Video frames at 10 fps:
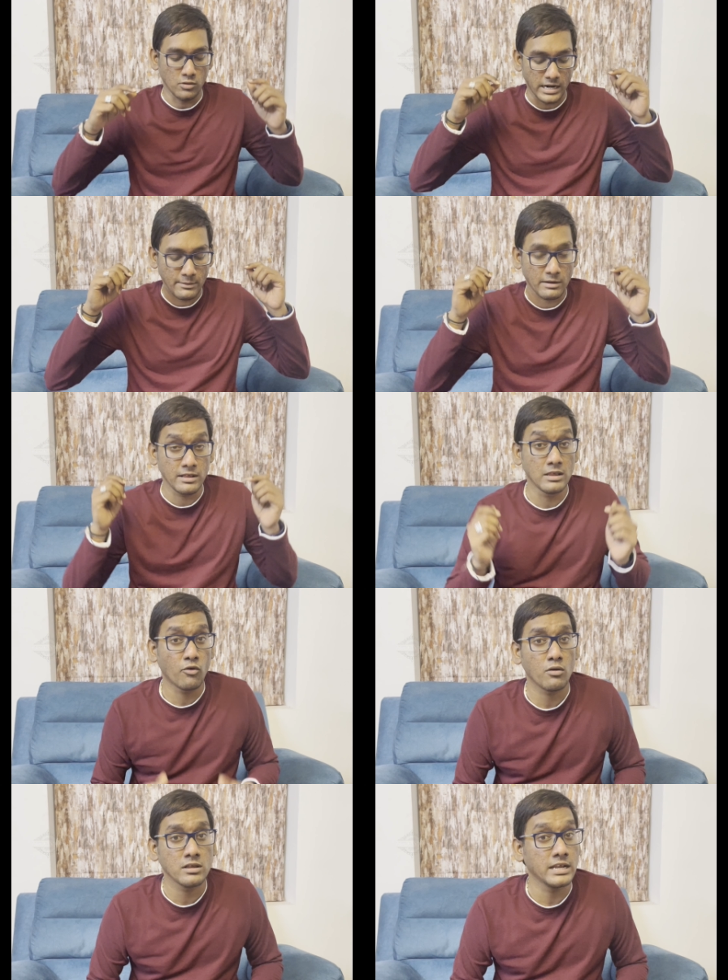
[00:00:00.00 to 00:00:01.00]
ஸோ அதே மாதிரி நம்ம இந்த
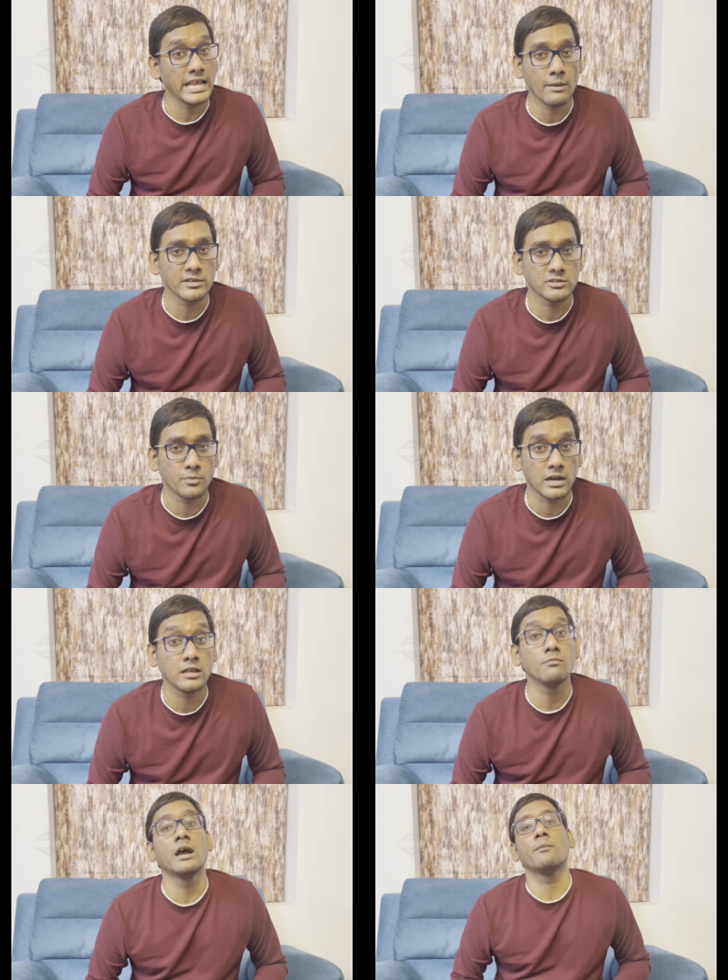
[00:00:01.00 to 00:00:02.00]
ஃபோன் வந்து இந்தியாவில் பர்ச்சேஸ்
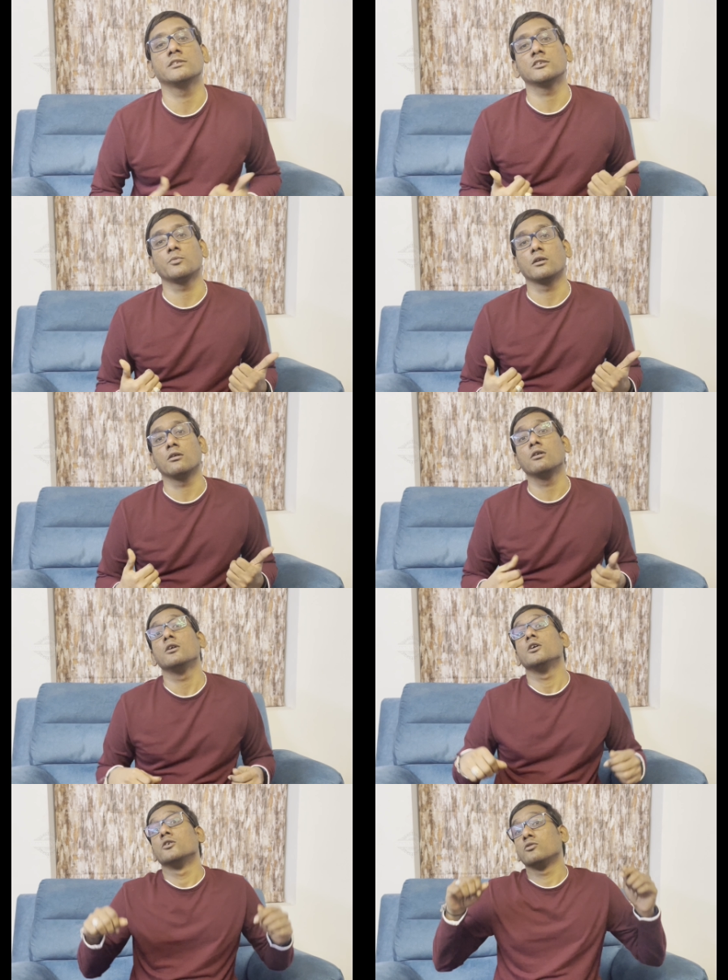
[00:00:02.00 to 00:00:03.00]
பண்ணல துபாயில் பர்ச்சேஸ் பண்ணோம்
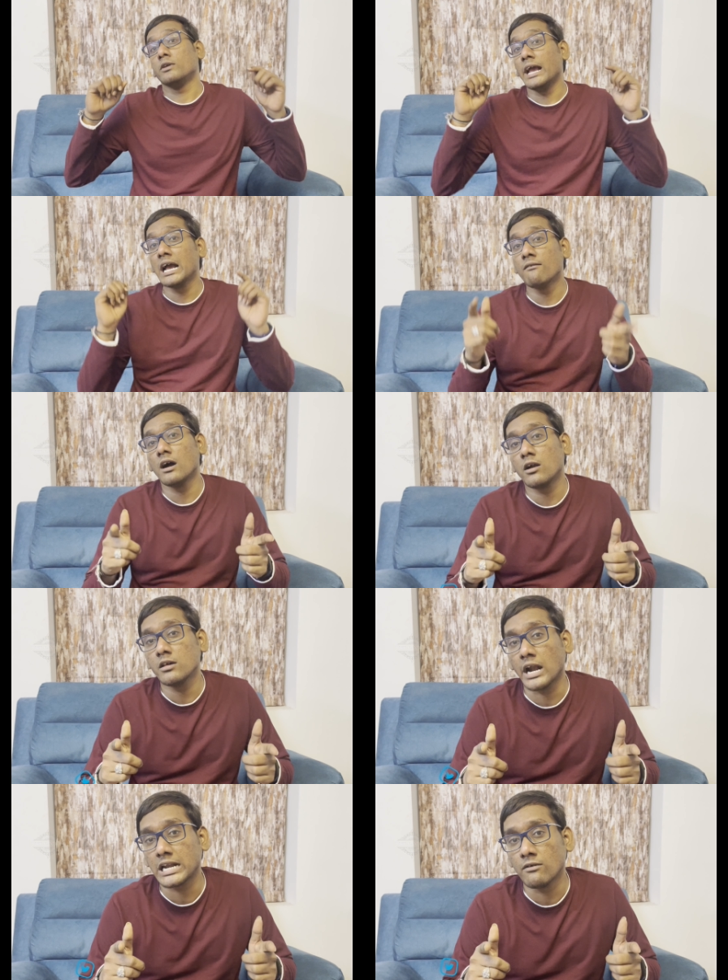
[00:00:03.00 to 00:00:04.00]
ஸோ எங்கே
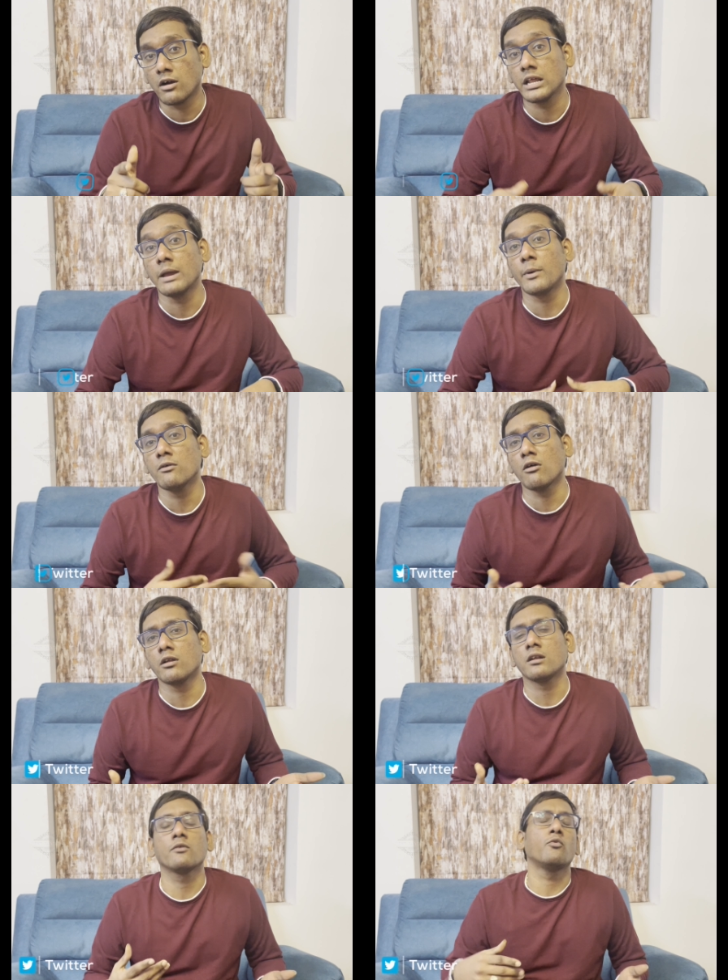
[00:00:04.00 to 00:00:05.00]
வாங்கணும் யார்கிட்ட வாங்கணும் எப்படி
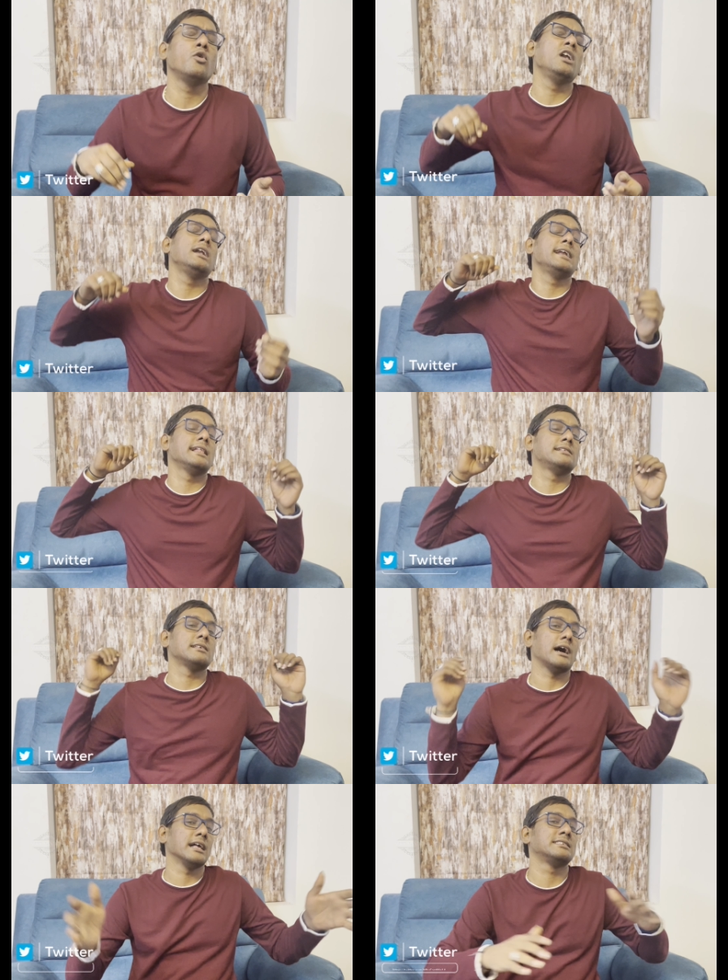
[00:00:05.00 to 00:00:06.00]
வாங்கணுன்ற ஃபுல்
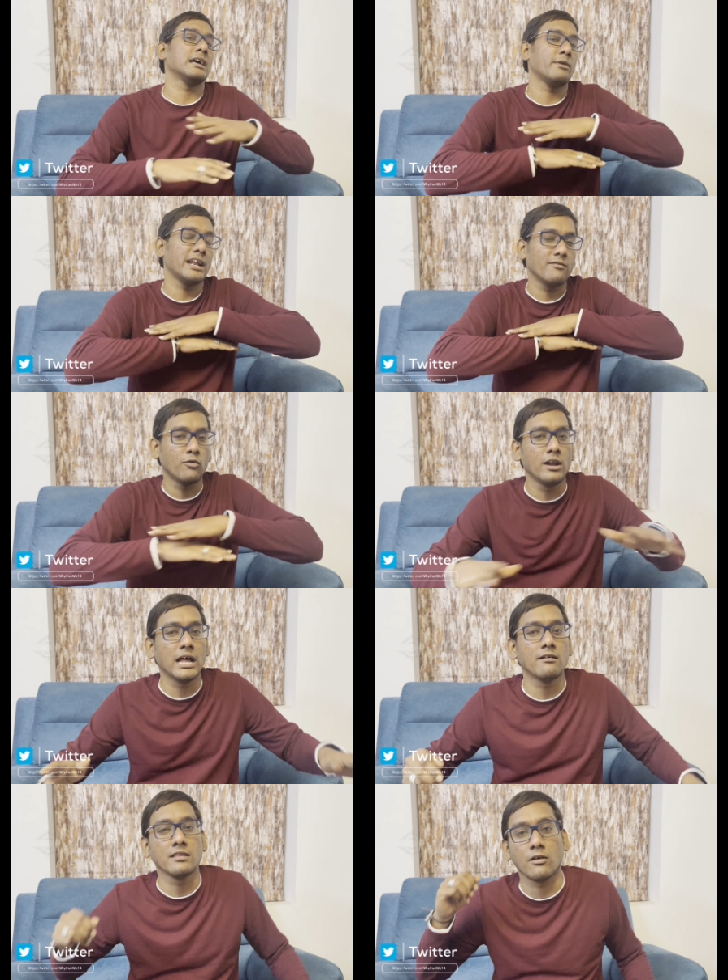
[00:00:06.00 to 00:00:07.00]
டீடெயில்ஸ் அச்சா பிளான்
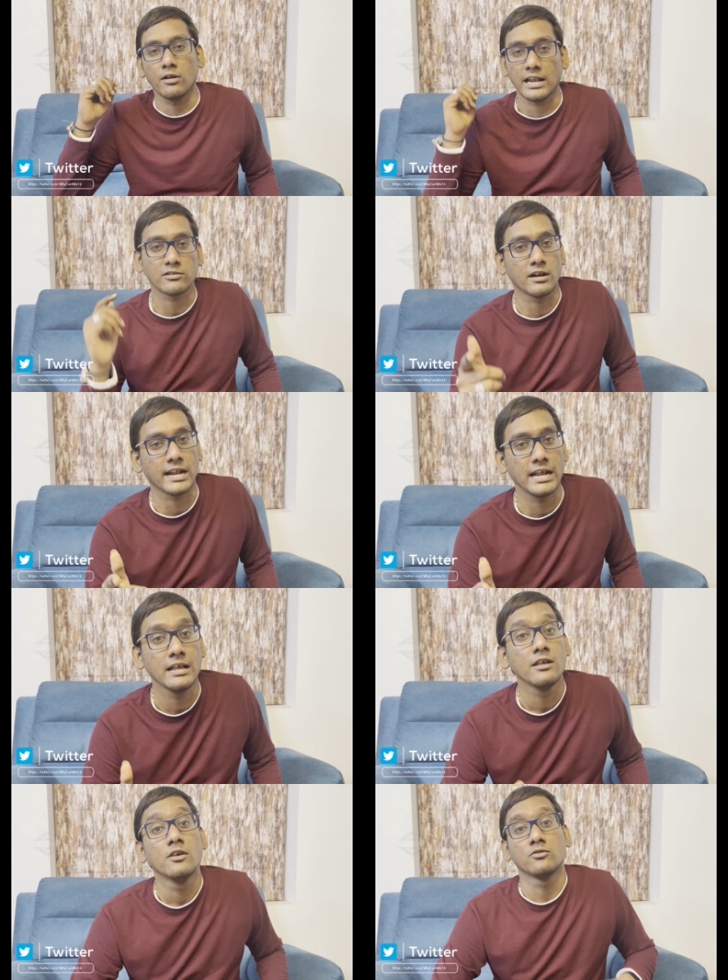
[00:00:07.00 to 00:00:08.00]
ஃபுல்லாக வந்து தான் உங்களுக்கு எல்லாம் சொல்கிறேன்
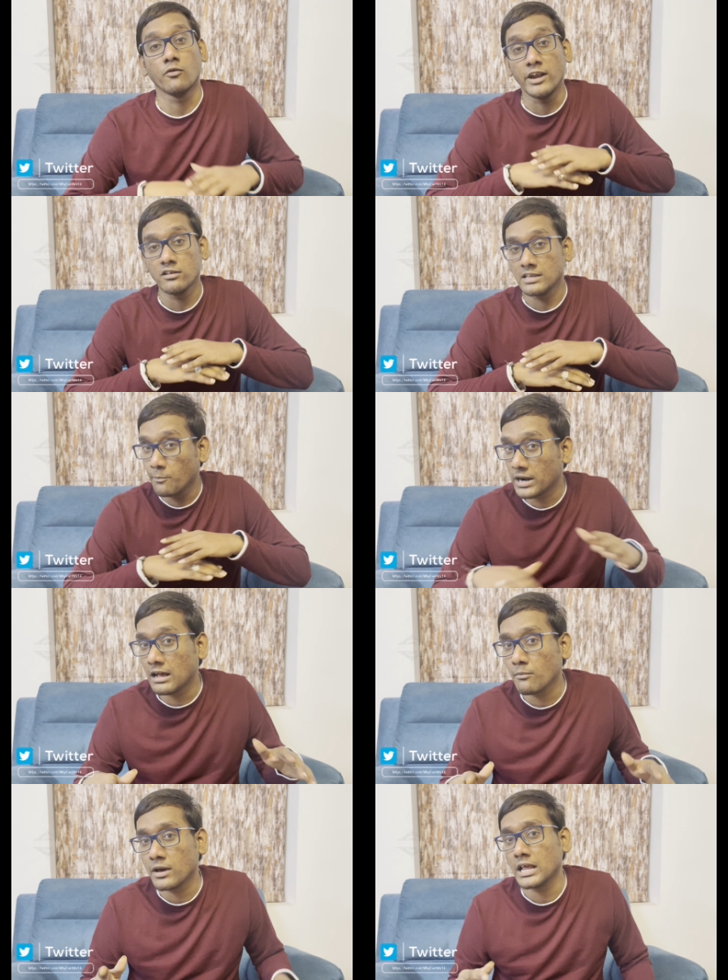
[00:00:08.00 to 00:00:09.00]
ஸோ வீடியோ ஸ்கிப்
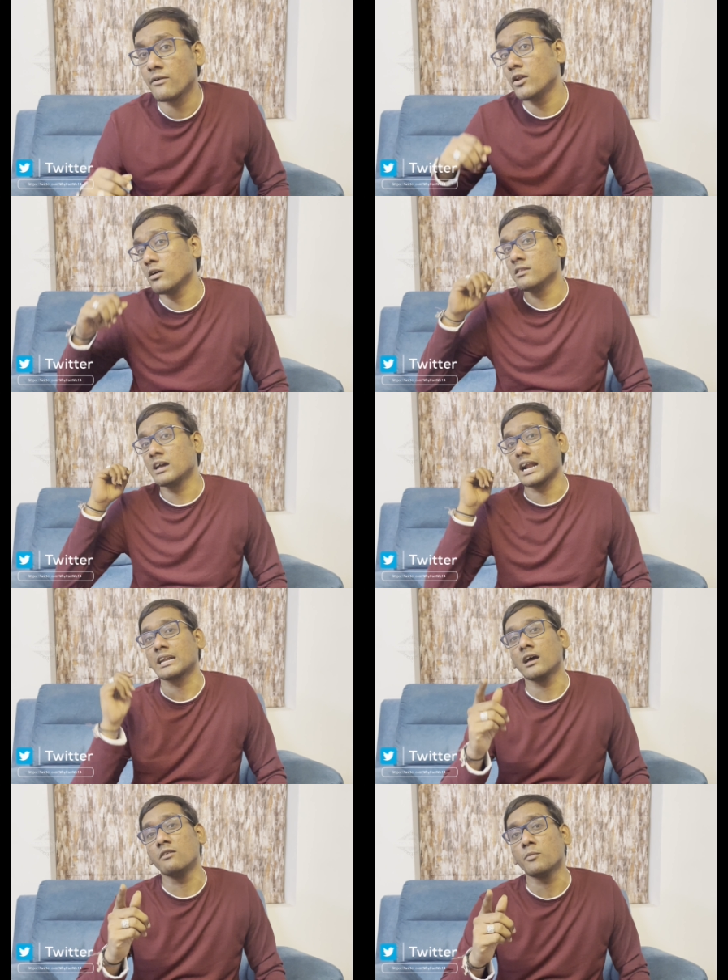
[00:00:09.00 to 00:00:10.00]
பண்ணாமல் பாருங்கள் வீடியோ வந்து
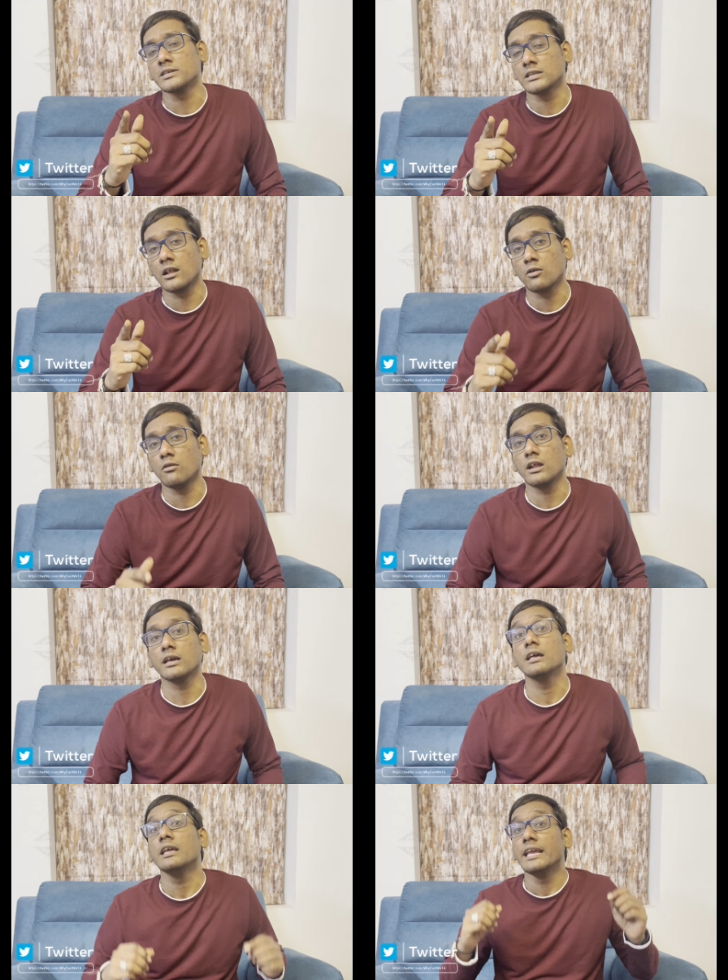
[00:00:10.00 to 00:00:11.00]
கரெக்டாக இன்ஃபர்மேஷனாக இருக்கும்
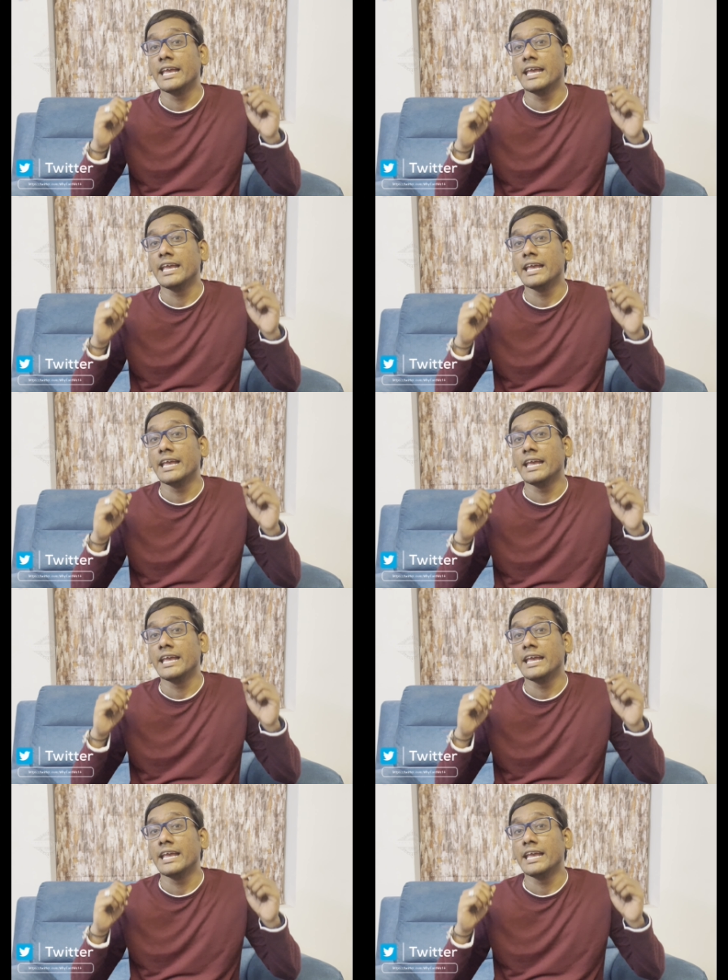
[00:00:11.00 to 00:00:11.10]
உங்களுக்கு